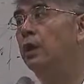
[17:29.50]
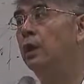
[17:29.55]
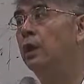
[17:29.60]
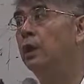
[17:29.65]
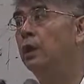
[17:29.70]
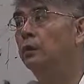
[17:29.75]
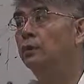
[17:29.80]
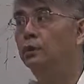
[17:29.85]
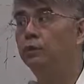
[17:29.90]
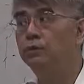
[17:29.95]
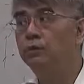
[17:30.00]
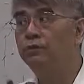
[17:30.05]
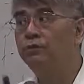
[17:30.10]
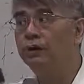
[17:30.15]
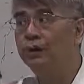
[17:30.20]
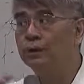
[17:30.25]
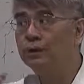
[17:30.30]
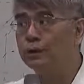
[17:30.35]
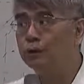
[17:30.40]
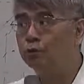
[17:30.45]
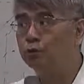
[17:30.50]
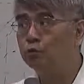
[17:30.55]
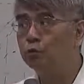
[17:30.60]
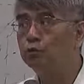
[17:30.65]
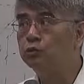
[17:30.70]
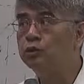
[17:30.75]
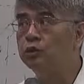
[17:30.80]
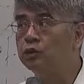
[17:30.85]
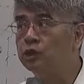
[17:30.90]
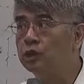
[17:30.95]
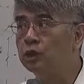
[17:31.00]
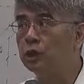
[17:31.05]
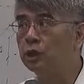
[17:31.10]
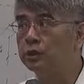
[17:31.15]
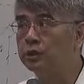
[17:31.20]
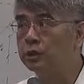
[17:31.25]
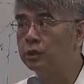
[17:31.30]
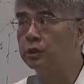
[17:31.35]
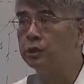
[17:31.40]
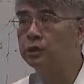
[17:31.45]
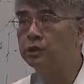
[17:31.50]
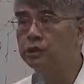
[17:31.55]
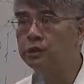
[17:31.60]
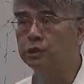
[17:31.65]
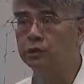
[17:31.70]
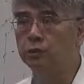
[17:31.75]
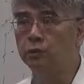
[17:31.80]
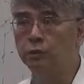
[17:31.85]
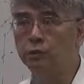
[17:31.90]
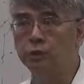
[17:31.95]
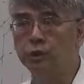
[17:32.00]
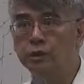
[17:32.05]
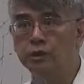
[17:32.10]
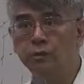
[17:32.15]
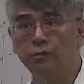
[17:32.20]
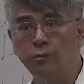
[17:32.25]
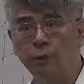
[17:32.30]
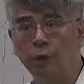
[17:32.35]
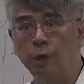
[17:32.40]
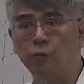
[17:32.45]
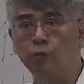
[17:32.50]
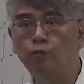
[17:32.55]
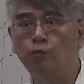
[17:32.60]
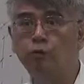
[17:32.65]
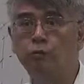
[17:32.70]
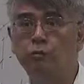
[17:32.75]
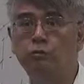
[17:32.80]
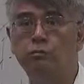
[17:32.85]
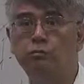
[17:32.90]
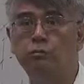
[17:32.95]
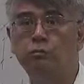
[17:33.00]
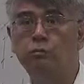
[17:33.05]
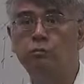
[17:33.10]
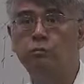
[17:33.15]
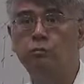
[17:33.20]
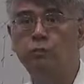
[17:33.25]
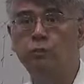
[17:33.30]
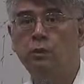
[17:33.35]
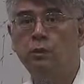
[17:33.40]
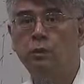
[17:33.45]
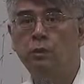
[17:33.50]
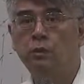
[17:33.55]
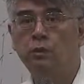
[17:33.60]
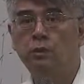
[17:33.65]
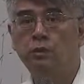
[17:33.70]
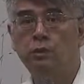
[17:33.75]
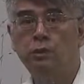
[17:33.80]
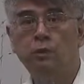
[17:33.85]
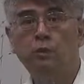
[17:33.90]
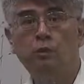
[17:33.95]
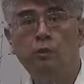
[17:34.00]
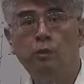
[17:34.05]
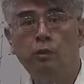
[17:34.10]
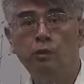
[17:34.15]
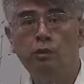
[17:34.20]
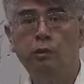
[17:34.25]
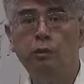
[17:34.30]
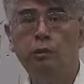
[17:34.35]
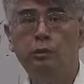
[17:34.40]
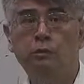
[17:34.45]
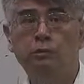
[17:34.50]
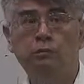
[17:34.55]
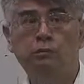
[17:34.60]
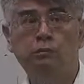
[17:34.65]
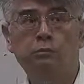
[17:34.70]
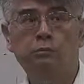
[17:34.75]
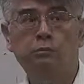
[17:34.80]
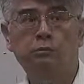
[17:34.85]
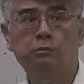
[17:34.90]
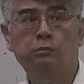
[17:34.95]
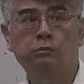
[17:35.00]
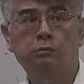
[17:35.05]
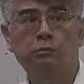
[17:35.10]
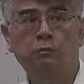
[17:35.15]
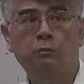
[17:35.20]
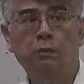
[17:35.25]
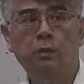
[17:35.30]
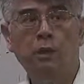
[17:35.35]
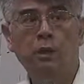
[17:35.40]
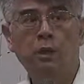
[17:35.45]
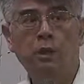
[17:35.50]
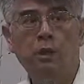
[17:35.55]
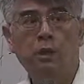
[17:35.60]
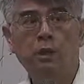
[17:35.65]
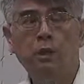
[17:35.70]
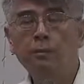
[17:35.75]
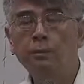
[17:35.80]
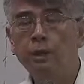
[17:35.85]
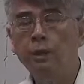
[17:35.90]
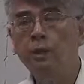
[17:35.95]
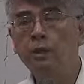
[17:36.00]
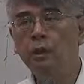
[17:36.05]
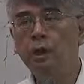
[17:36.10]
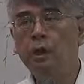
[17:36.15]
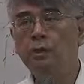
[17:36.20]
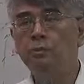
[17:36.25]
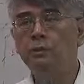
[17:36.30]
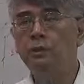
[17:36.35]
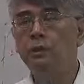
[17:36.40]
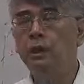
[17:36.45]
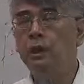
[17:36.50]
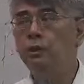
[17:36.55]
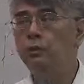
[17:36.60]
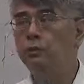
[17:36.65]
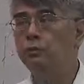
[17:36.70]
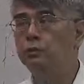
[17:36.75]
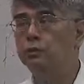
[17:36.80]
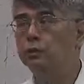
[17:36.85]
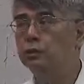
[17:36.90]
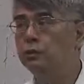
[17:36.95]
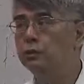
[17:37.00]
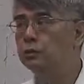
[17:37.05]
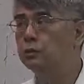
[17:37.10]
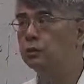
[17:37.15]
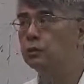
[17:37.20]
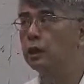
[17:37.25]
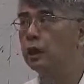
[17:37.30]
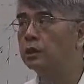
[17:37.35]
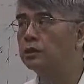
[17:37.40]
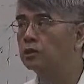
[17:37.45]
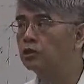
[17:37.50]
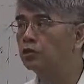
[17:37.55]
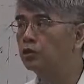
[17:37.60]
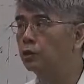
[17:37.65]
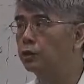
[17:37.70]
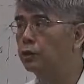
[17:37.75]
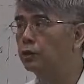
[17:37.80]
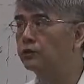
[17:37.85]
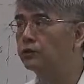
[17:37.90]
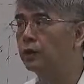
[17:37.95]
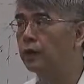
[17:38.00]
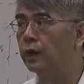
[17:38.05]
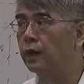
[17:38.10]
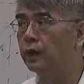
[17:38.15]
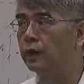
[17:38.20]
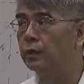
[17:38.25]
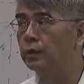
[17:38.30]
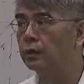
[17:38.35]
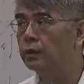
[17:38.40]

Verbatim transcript: 啊，我就发展出适合这些人使用的一些标准的这些模型。那 Minitab 这家公司，它是锁定谁啊？